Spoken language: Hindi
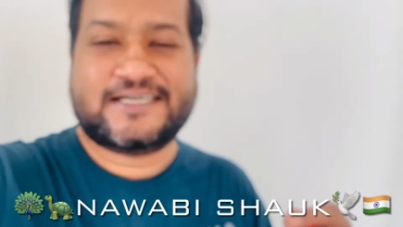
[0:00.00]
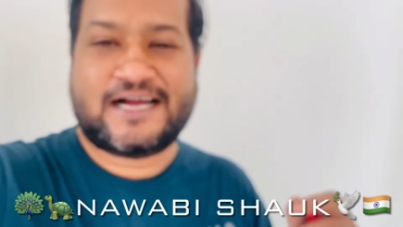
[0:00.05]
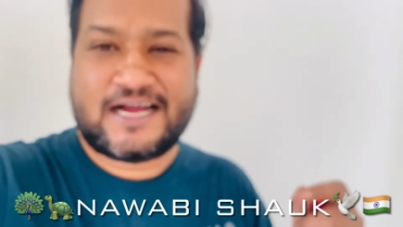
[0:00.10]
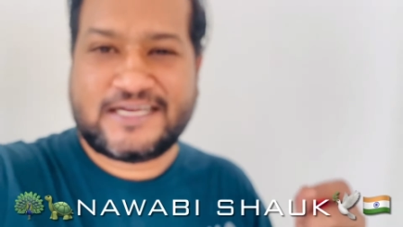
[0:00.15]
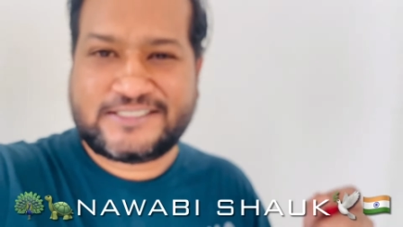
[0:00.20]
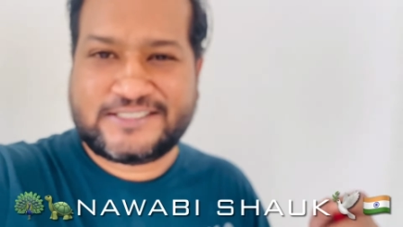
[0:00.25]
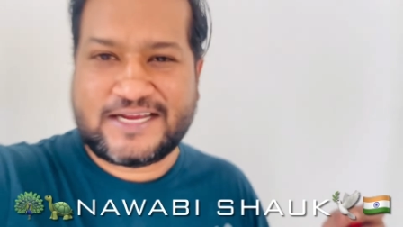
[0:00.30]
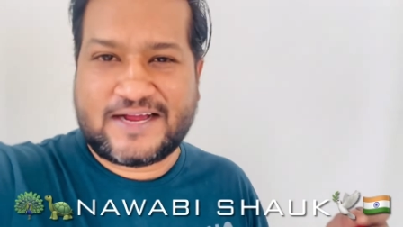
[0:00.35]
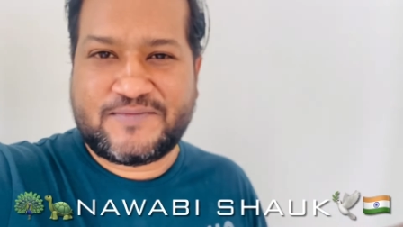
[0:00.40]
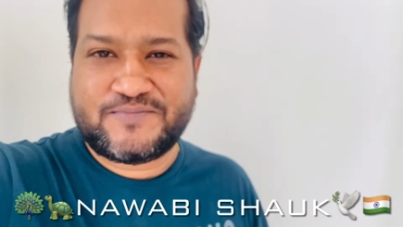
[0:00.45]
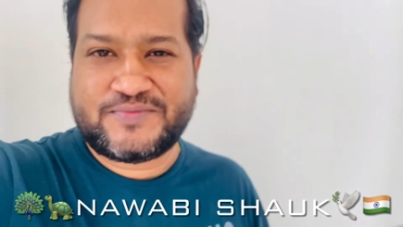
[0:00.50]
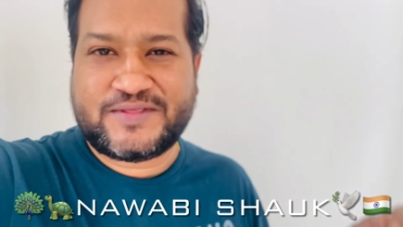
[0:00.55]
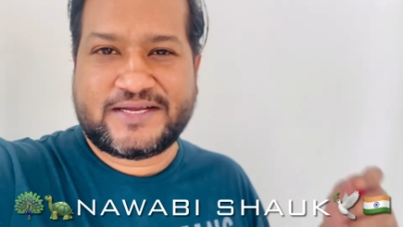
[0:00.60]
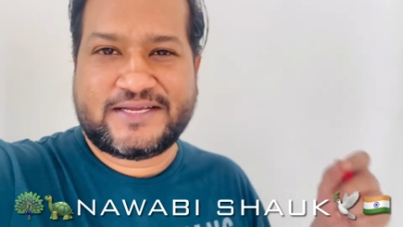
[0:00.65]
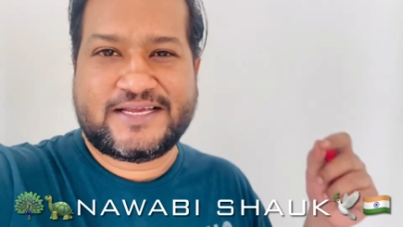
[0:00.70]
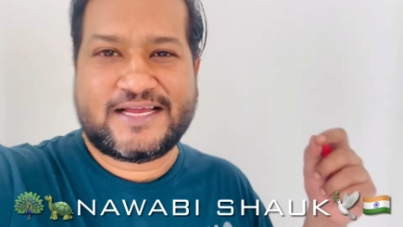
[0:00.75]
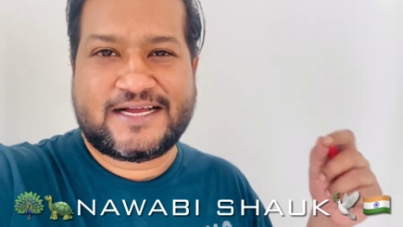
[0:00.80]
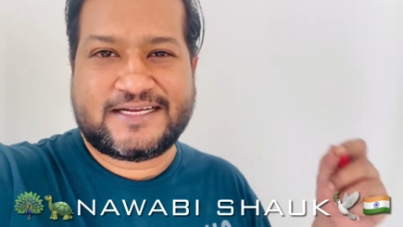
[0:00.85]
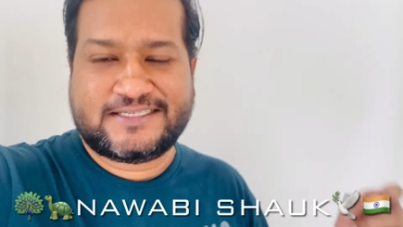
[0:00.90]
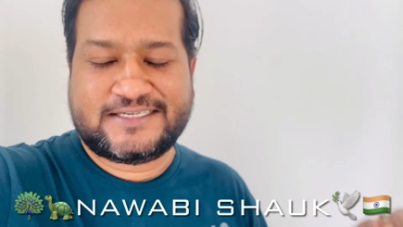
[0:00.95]
आज शाम
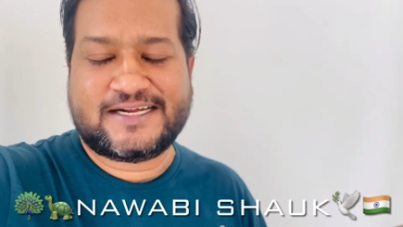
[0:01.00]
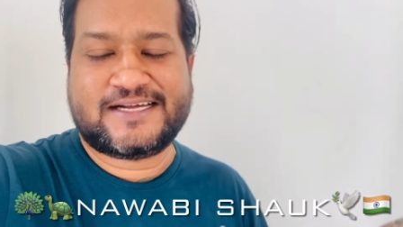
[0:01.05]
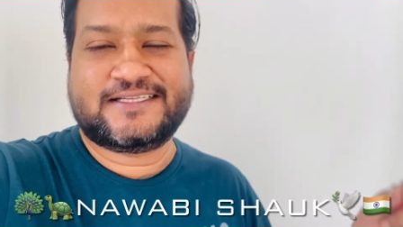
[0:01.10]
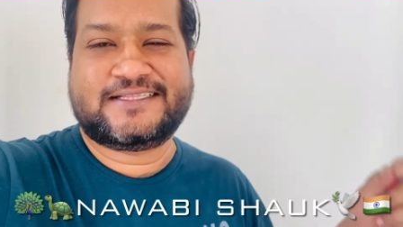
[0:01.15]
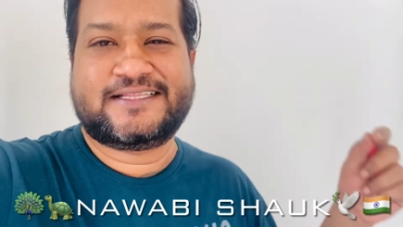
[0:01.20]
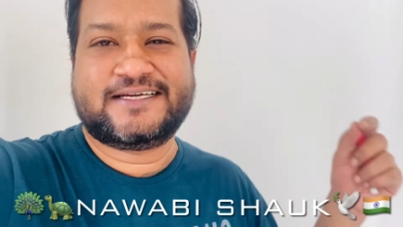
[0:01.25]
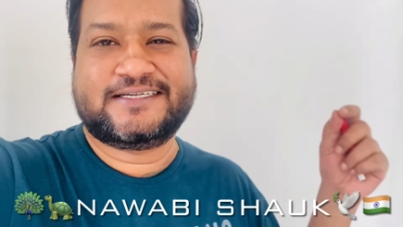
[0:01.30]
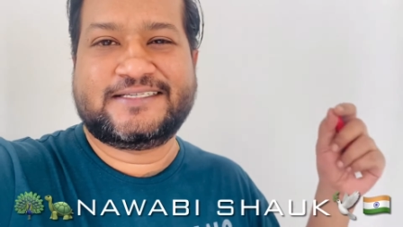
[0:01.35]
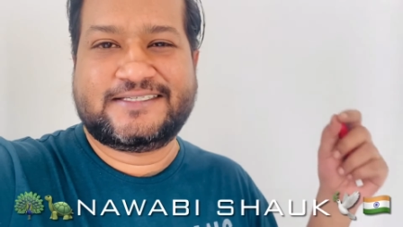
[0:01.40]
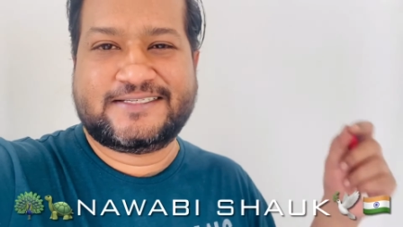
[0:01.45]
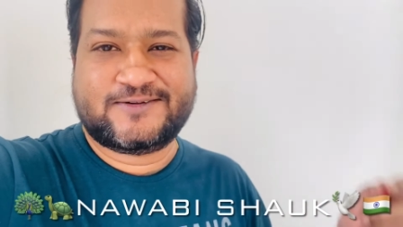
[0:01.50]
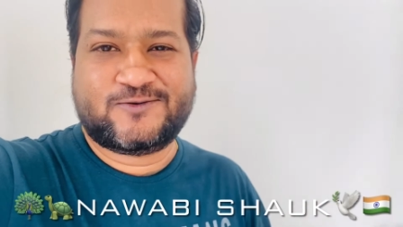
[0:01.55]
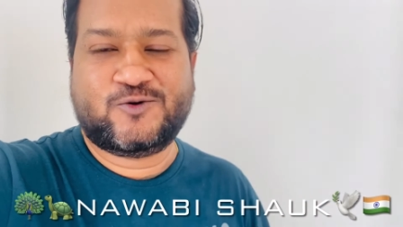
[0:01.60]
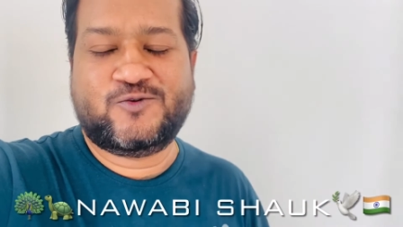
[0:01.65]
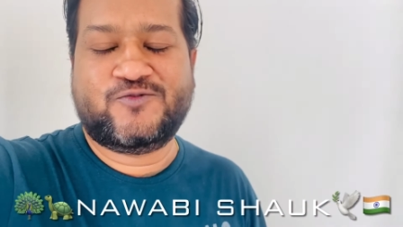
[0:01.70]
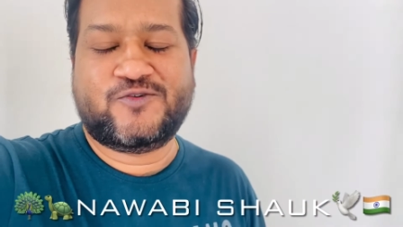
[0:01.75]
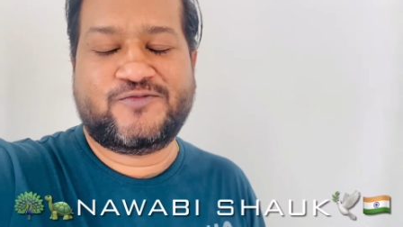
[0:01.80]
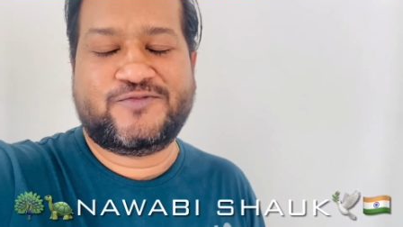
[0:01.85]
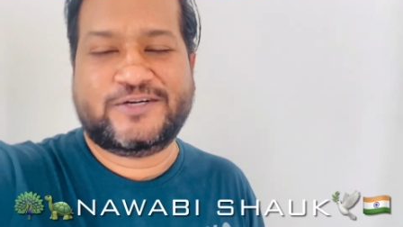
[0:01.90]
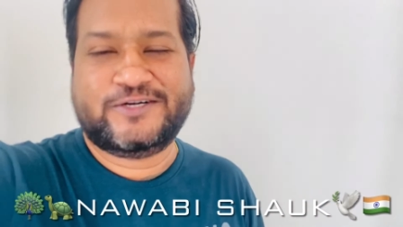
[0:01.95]
तक या आज रात तक
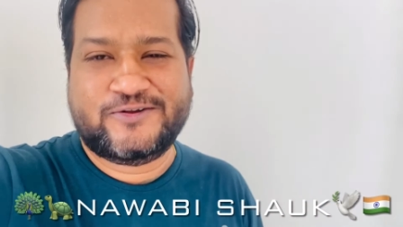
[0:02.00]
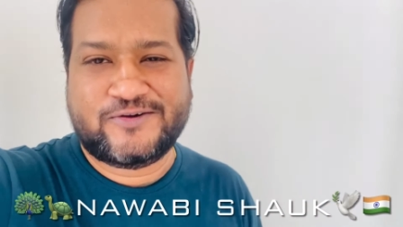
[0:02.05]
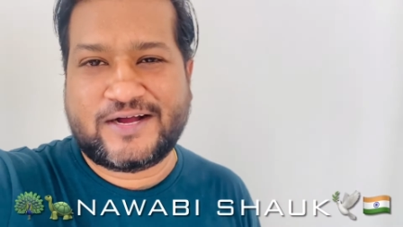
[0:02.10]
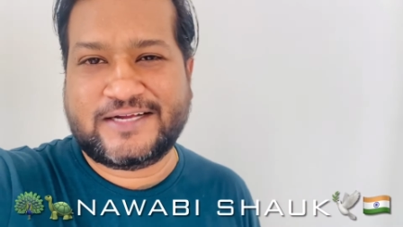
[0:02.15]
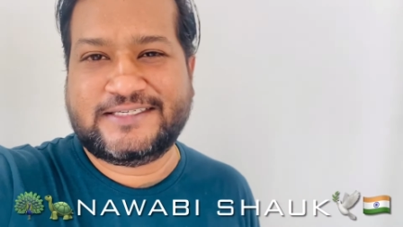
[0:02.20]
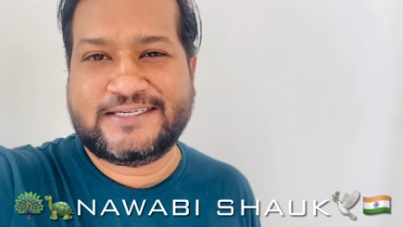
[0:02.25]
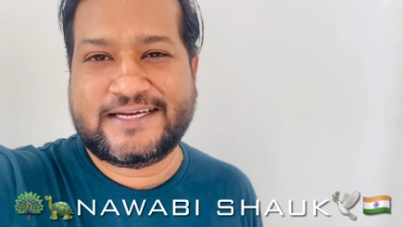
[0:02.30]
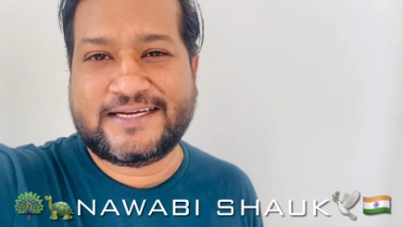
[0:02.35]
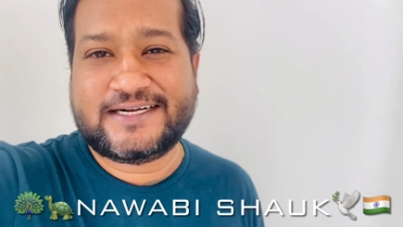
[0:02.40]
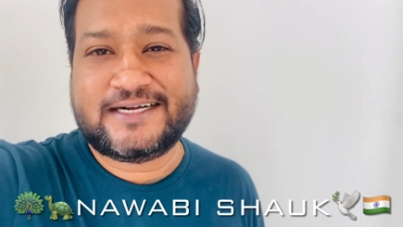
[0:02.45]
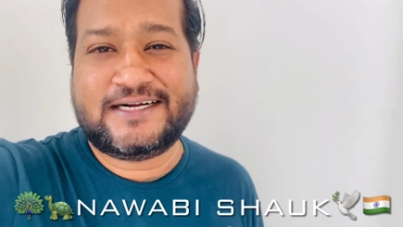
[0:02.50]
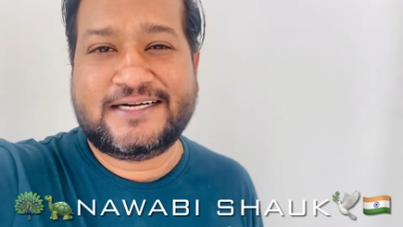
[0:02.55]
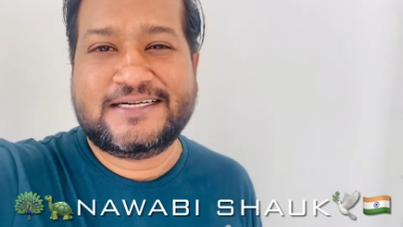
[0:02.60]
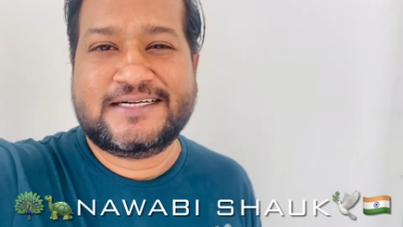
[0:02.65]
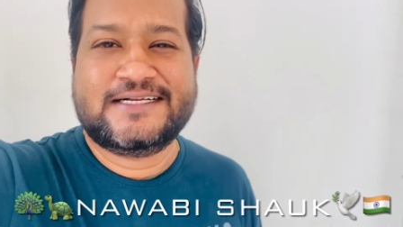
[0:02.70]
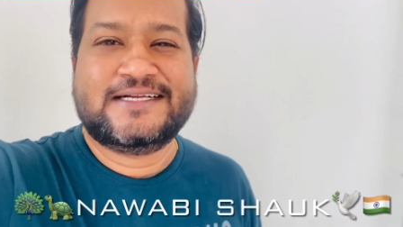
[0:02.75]
जरूर वो वीडियो आ जाएगा